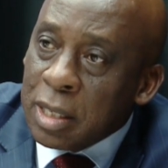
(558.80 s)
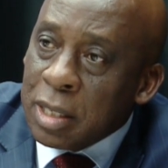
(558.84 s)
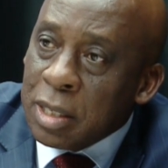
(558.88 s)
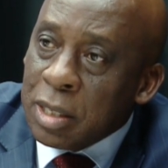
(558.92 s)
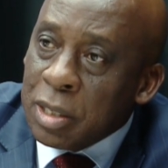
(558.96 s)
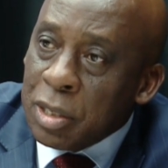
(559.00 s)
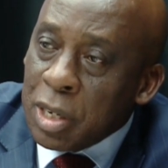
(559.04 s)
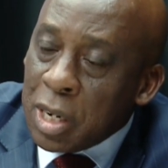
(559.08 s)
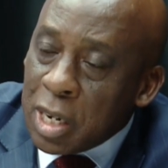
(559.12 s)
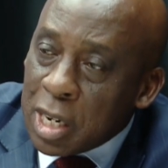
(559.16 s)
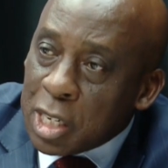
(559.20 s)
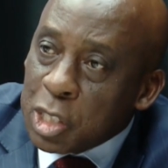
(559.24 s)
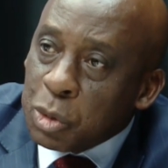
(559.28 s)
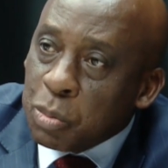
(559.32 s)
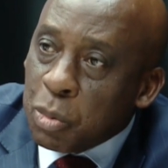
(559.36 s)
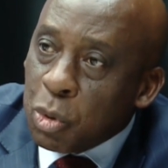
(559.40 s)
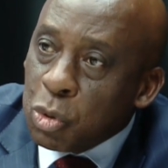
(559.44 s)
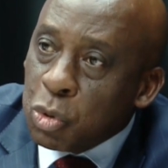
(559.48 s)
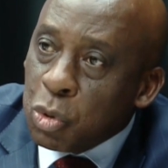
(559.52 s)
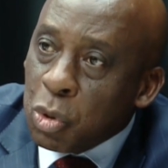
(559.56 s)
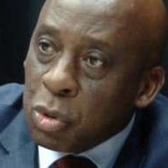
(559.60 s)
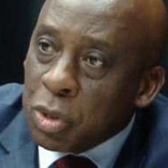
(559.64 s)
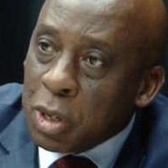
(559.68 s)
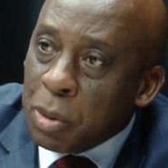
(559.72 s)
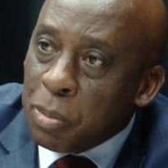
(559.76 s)
de
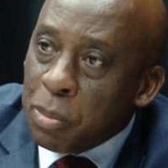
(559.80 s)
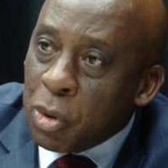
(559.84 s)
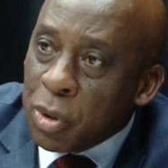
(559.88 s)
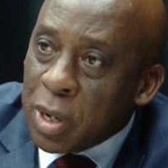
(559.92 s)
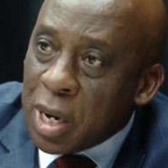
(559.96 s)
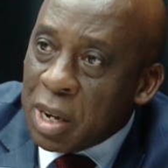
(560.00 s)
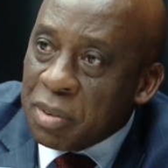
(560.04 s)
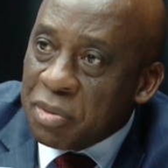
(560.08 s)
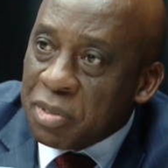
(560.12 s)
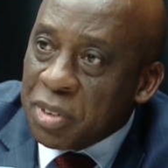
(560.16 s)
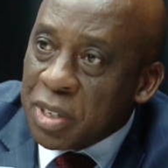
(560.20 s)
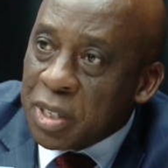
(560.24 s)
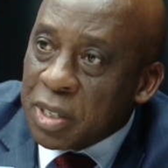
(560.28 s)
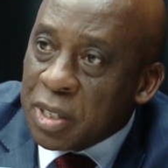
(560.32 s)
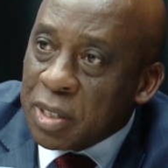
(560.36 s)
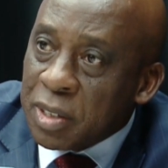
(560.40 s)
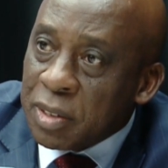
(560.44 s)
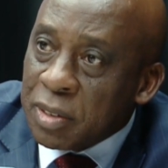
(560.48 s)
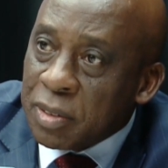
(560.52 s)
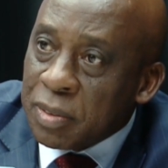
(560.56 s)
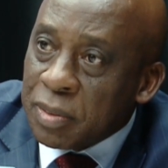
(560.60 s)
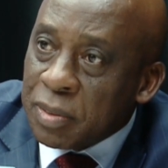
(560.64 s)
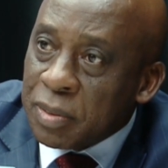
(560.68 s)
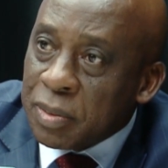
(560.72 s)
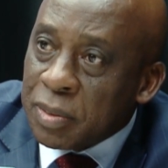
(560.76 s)
l'explosion démographique.
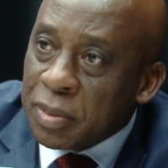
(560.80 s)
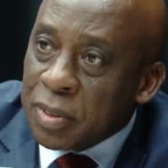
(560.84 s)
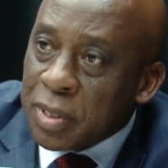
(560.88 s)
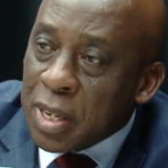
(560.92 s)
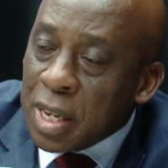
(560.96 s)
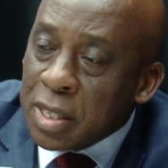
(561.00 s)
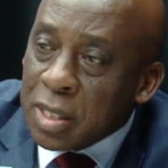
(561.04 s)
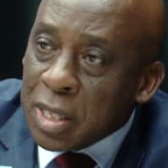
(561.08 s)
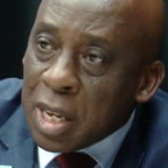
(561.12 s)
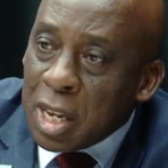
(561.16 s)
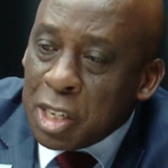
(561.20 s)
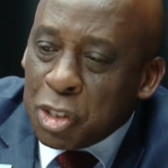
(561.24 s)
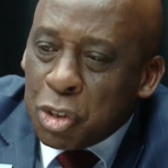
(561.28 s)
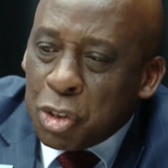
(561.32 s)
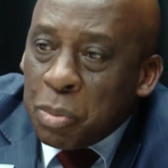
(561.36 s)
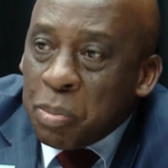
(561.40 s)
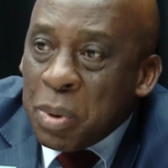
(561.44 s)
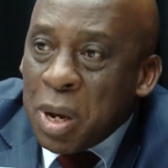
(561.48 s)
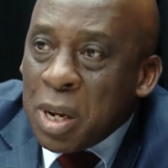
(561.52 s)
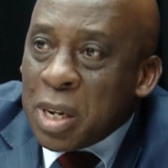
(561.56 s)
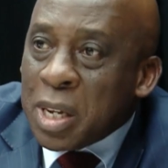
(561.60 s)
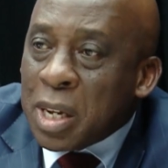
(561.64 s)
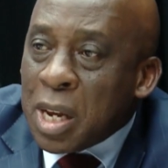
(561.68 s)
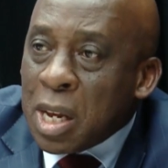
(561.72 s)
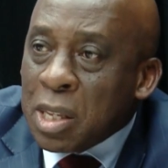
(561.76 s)
Ça, c'est Je
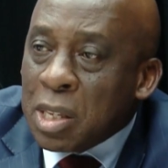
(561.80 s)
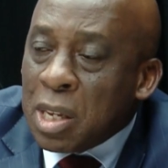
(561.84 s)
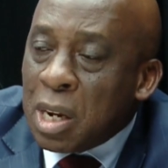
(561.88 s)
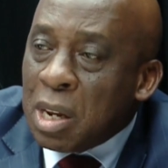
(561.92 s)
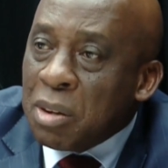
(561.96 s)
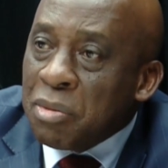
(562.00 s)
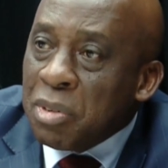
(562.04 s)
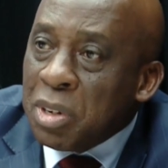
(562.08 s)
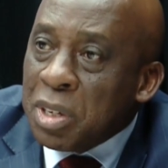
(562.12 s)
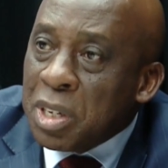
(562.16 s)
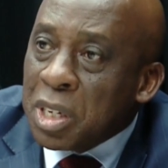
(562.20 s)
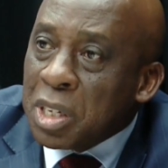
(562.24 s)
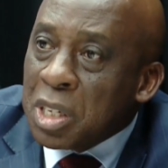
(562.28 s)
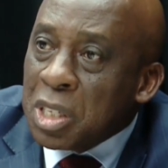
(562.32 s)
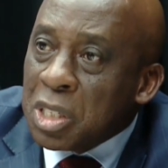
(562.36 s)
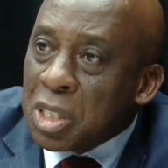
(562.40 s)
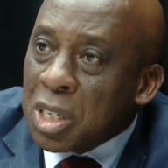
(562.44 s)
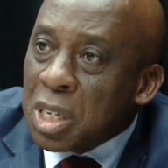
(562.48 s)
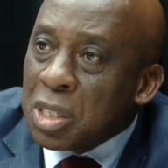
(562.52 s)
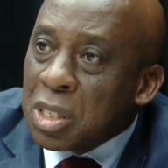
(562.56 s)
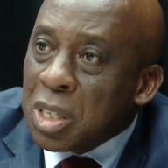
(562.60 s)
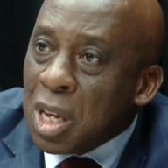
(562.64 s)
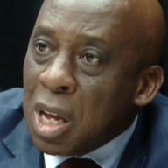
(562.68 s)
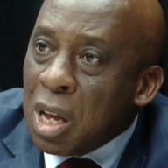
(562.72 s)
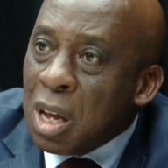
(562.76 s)
prends le cas de la ville de
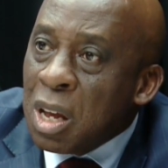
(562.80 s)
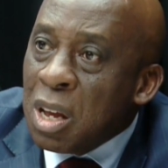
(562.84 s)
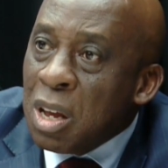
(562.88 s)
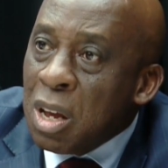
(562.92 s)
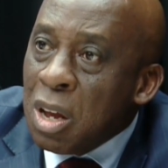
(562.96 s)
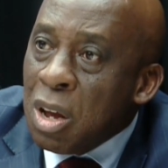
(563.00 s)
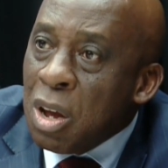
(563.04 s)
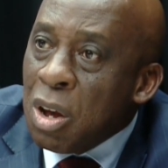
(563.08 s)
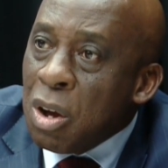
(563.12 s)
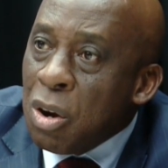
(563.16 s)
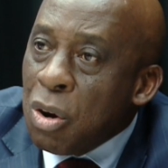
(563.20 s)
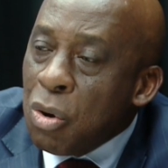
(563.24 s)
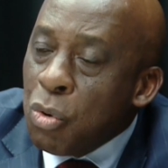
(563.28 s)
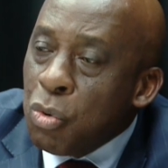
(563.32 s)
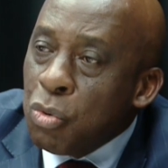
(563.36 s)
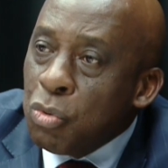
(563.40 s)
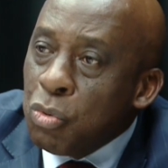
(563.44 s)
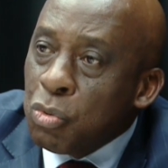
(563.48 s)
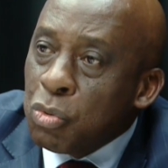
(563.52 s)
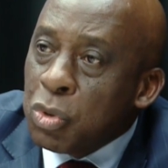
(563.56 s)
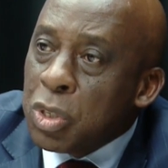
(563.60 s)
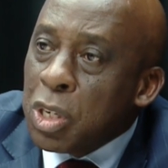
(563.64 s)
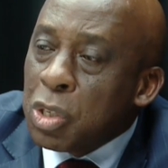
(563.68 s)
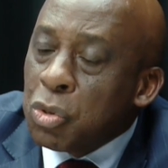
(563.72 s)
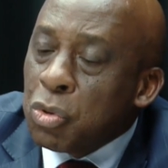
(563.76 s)
Kinshasa, où
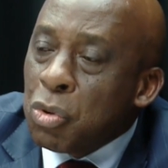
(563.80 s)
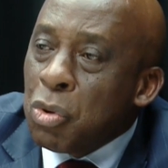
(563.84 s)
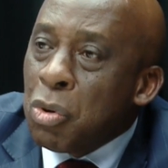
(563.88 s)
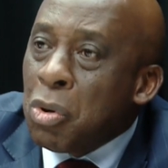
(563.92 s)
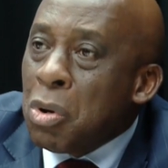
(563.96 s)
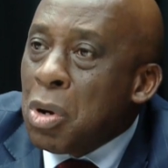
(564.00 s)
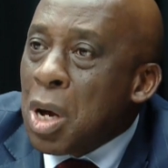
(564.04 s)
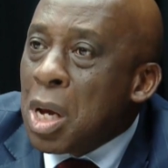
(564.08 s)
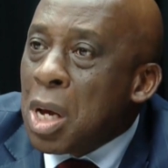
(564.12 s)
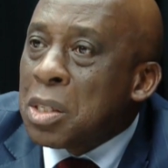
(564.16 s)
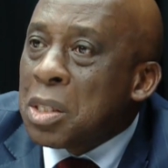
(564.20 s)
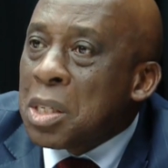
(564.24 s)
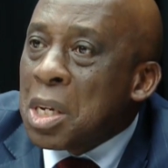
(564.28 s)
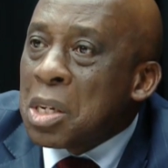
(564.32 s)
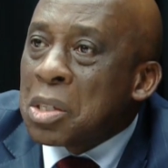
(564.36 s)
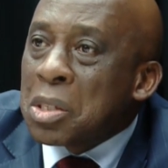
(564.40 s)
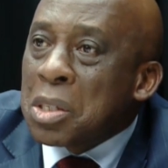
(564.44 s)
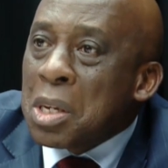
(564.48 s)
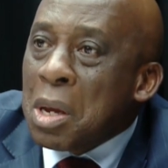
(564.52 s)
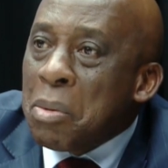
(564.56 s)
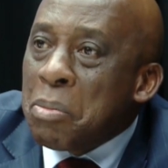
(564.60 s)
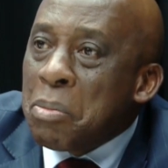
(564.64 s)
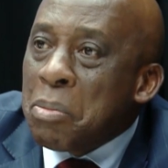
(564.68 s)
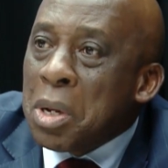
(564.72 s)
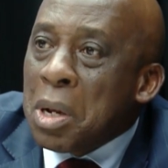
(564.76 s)
nous étions à
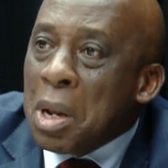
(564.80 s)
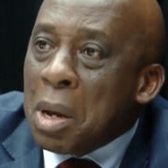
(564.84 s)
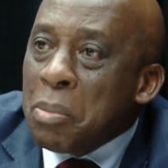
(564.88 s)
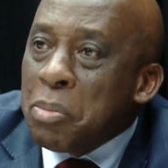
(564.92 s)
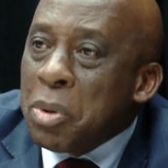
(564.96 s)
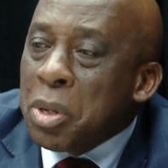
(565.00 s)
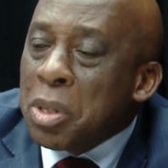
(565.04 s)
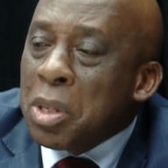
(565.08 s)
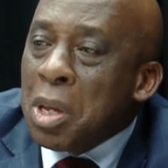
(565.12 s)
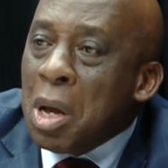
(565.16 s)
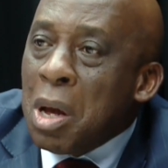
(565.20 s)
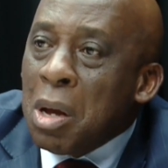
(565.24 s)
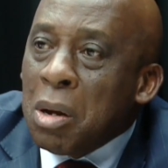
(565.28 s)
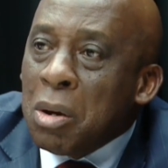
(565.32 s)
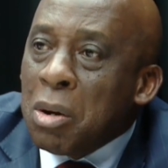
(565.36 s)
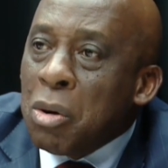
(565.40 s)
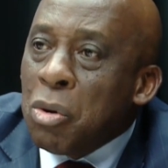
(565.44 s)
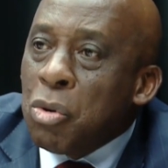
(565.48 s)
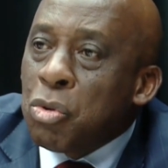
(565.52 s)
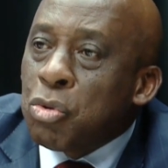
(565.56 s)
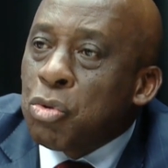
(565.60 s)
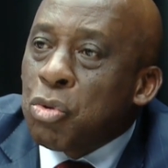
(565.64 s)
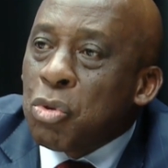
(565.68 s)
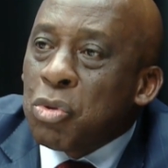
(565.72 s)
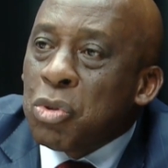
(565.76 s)
500 000 habitants.
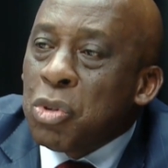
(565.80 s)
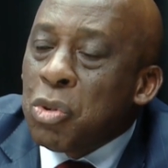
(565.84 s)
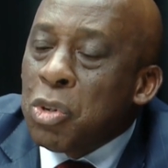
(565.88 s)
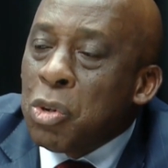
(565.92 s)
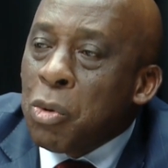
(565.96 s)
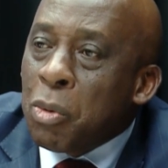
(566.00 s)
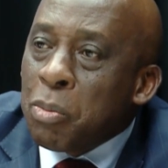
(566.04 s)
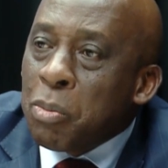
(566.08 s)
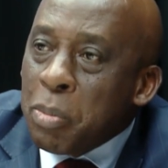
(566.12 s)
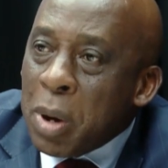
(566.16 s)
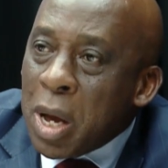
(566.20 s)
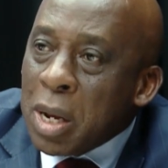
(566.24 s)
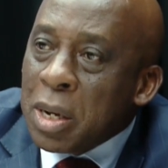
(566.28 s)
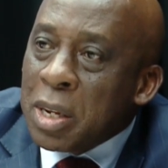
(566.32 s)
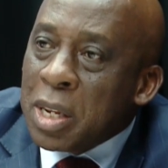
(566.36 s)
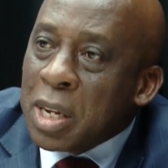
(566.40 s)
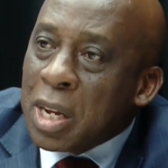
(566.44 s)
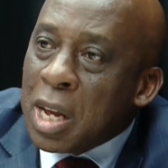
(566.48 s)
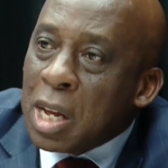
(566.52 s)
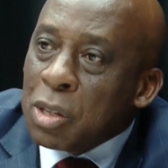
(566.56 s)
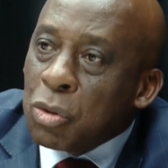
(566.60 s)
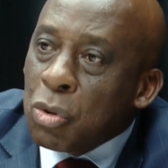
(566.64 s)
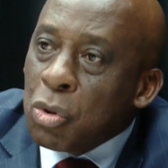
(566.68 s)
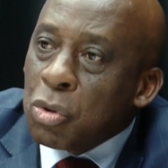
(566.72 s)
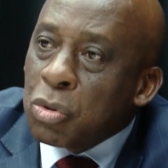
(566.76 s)
Aujourd'hui, on parle de
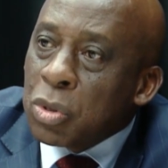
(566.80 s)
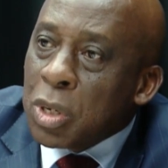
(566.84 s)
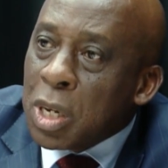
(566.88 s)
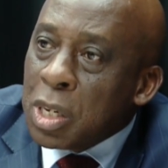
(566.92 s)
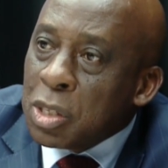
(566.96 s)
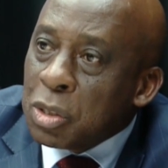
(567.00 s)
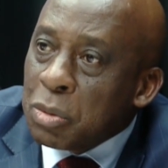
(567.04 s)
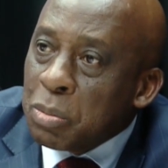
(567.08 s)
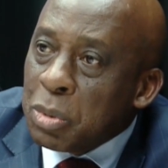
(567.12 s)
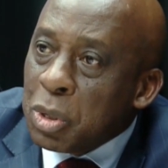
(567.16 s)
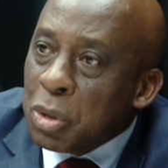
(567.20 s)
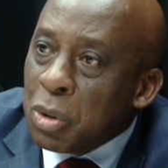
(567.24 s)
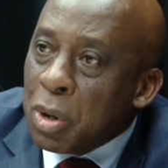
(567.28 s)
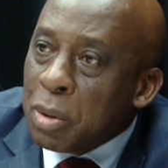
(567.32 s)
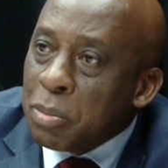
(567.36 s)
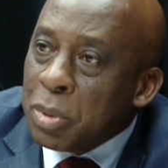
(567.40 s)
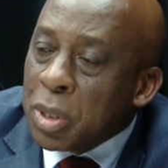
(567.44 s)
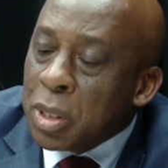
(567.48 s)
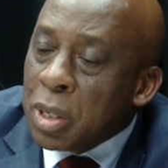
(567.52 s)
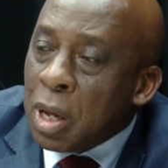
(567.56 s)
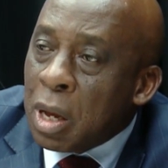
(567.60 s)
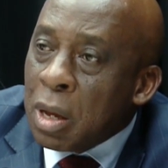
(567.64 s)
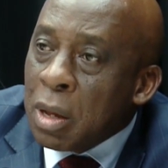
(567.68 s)
14-15 millions d'habitants.